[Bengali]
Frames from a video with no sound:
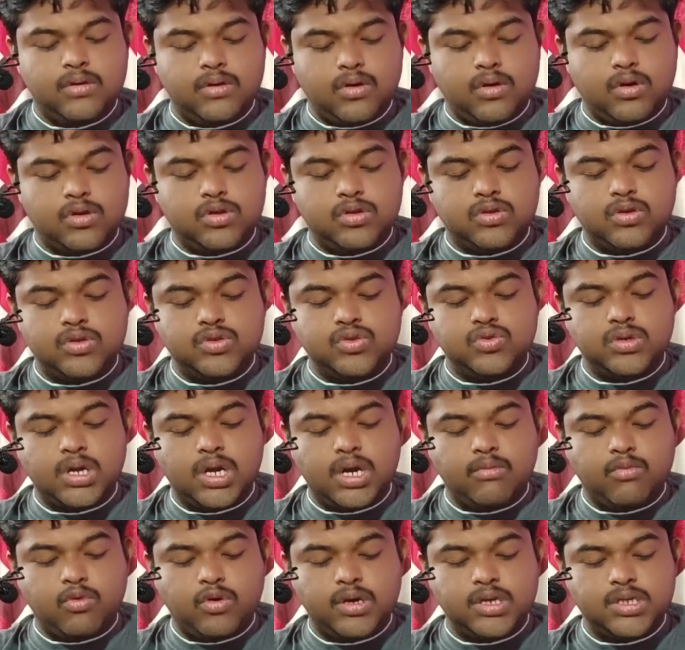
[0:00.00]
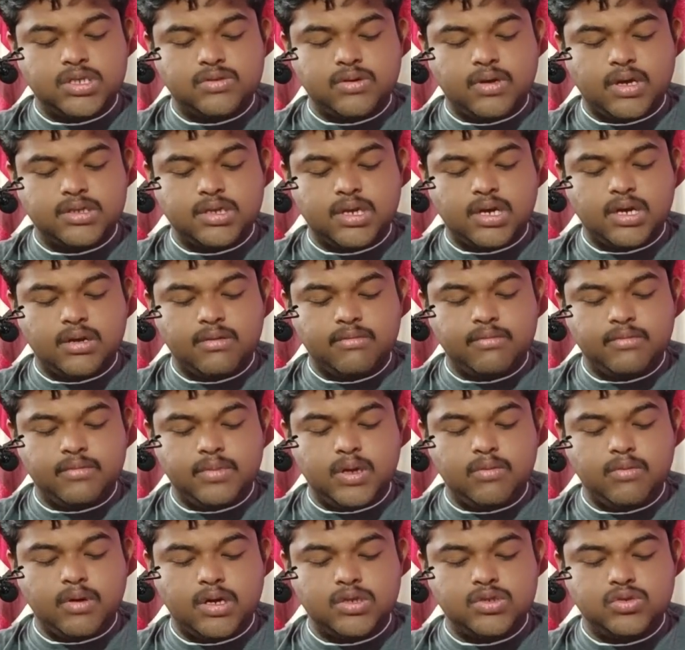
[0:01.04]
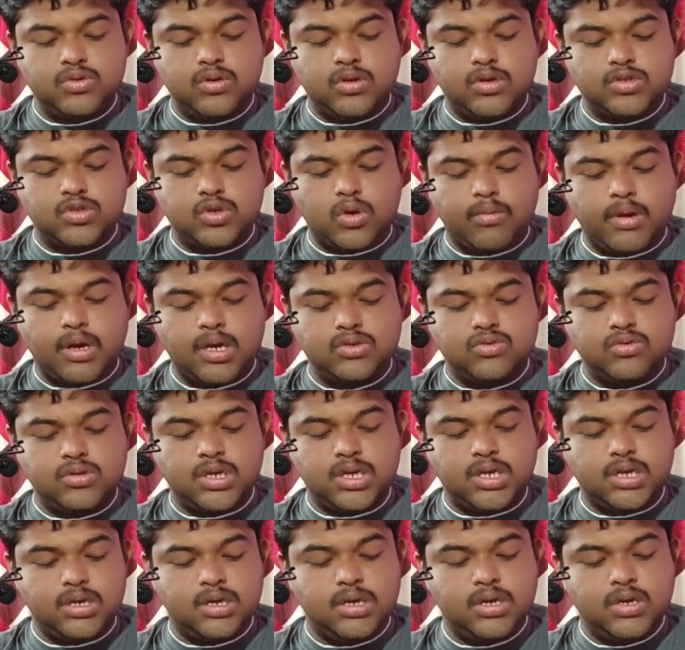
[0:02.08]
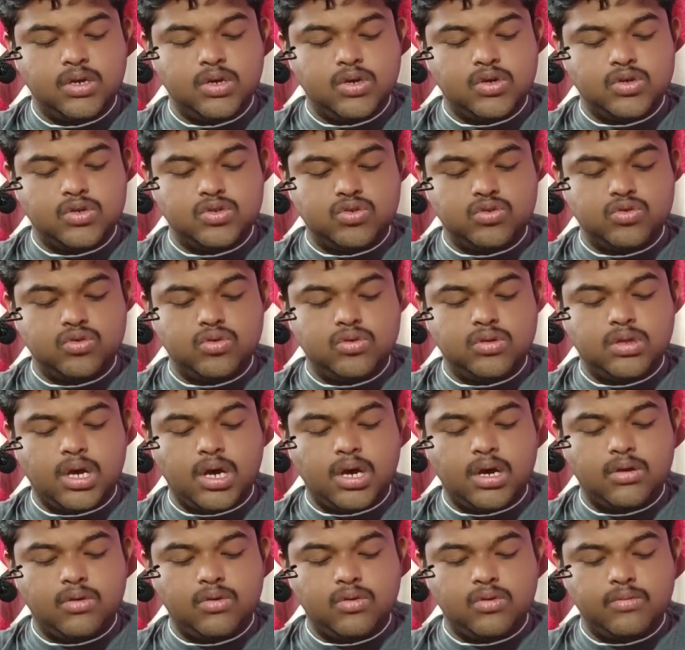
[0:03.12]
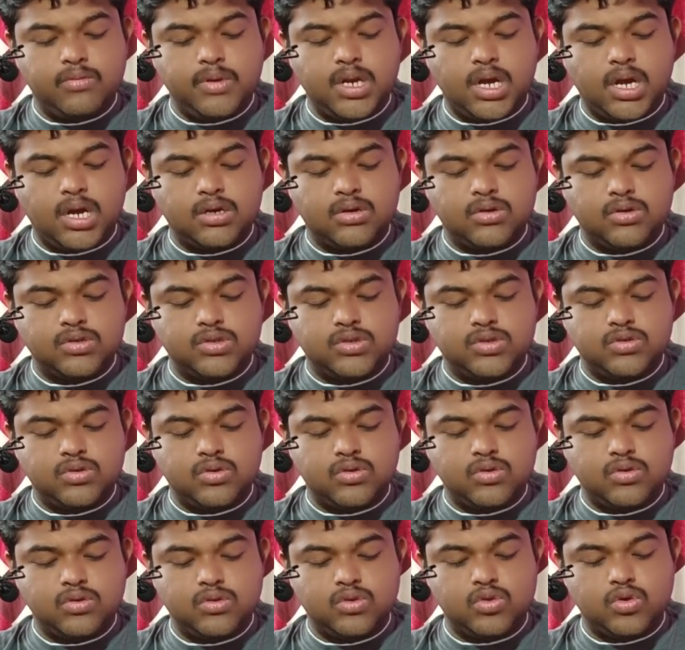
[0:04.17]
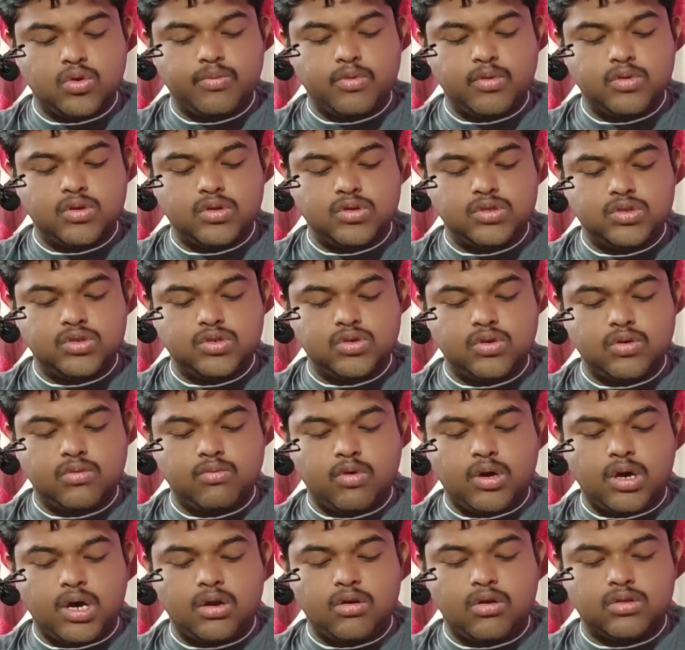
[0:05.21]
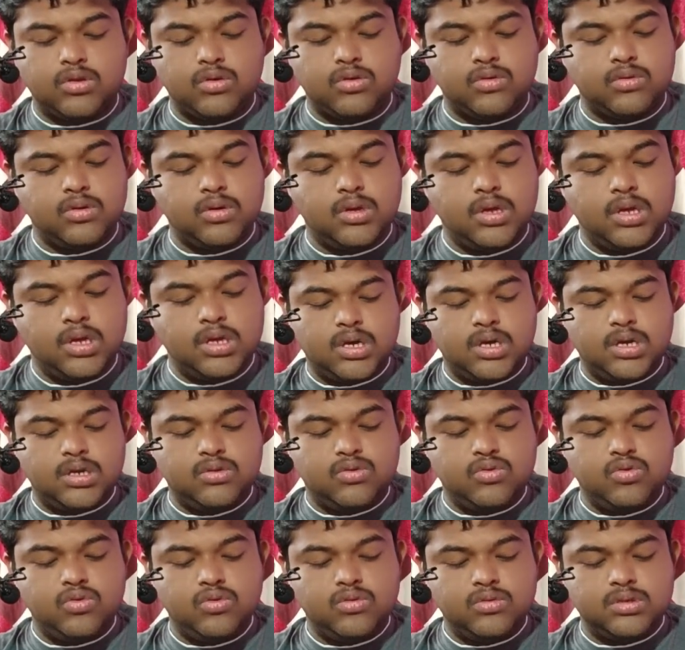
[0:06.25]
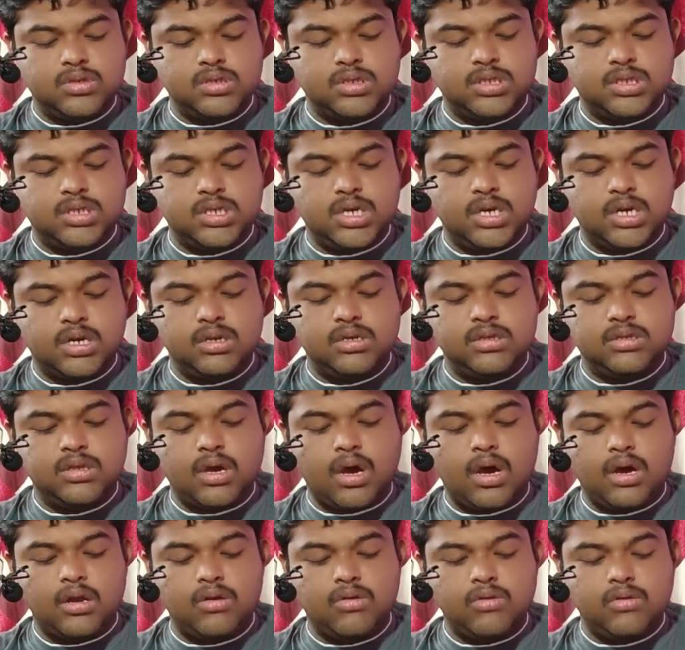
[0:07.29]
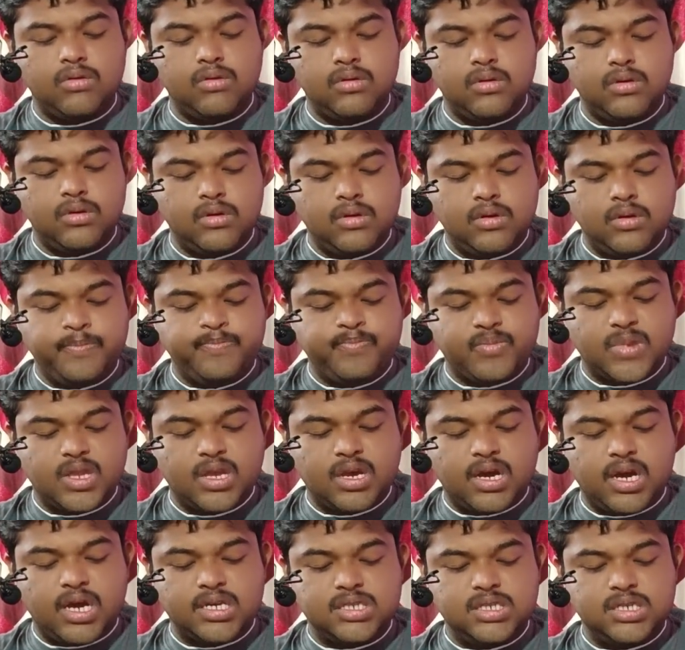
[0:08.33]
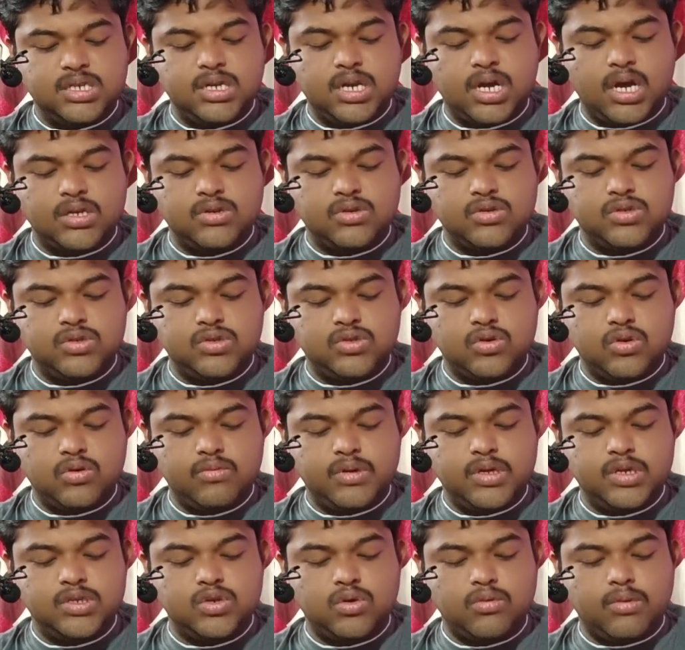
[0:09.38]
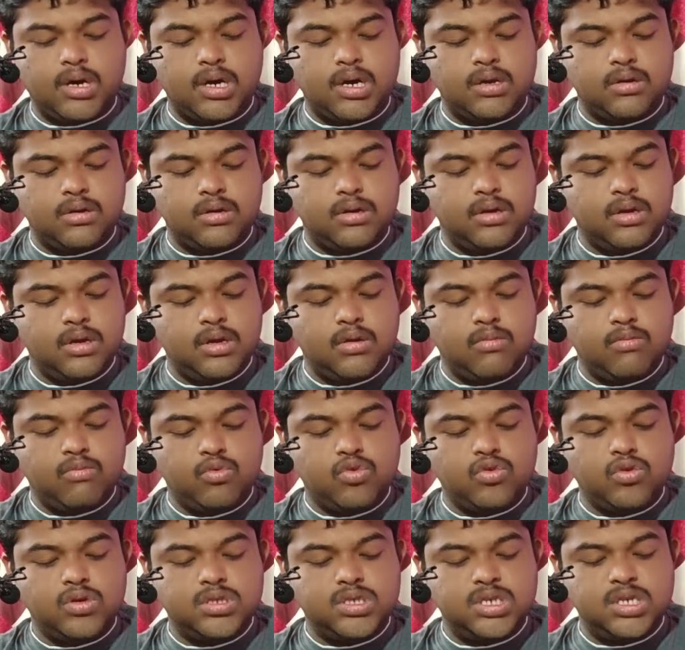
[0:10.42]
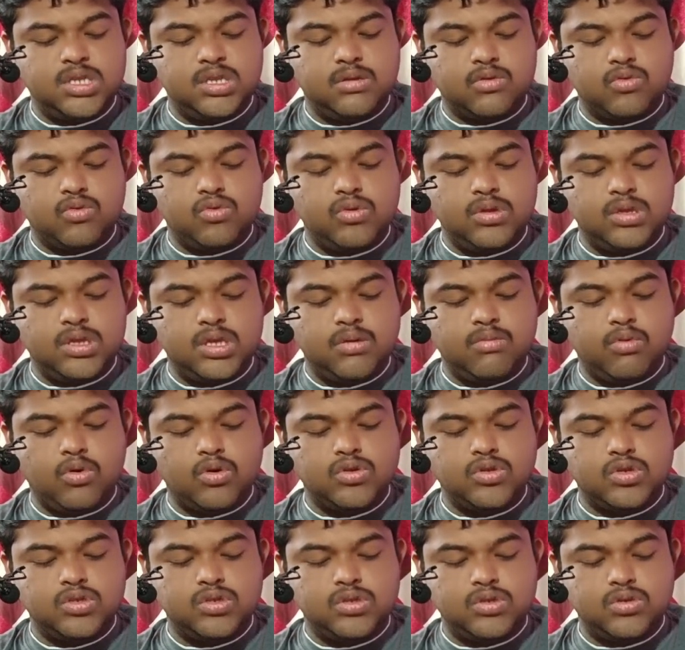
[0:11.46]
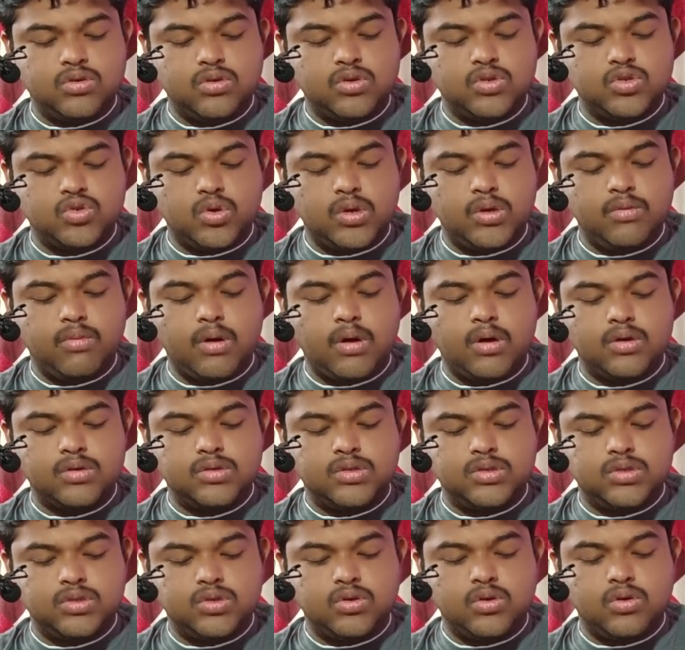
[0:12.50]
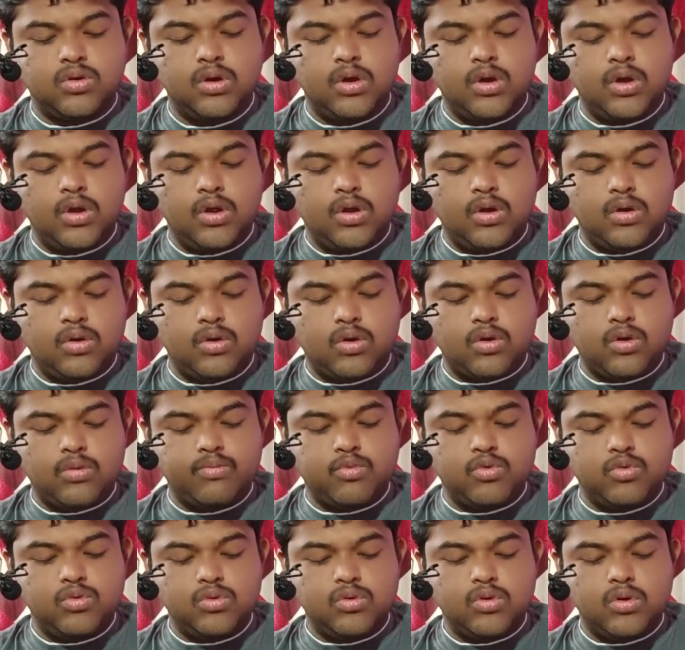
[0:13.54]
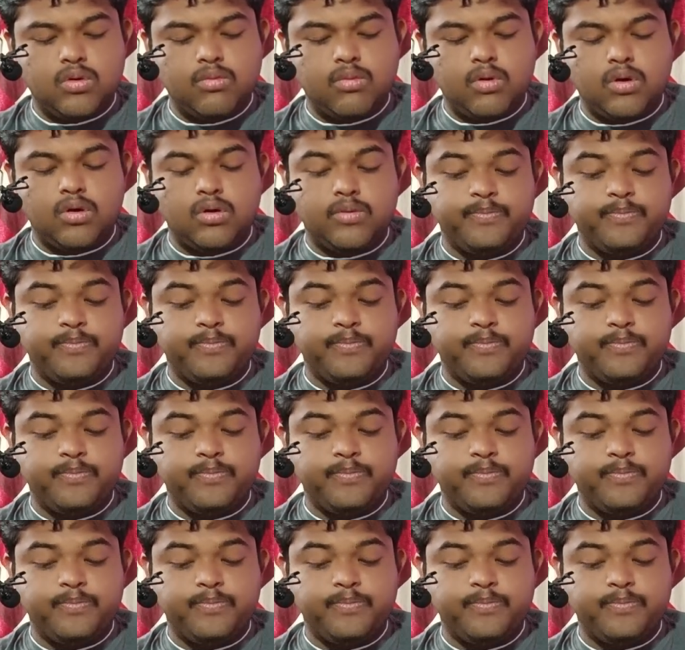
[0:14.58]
পত্র সুরা মহেশ্বাসা ভীমার্জুন সমাজুধি দৃঢ়ানো বিরাটশ্চ দ্রুপদশ্চ মহারথ কেতু চেকিতান কাশী রাজশ্চ বীর্যবান পুরজিত কুন্তি ভোজশ্চ শৈবাশ্চ নরপুঙ্গব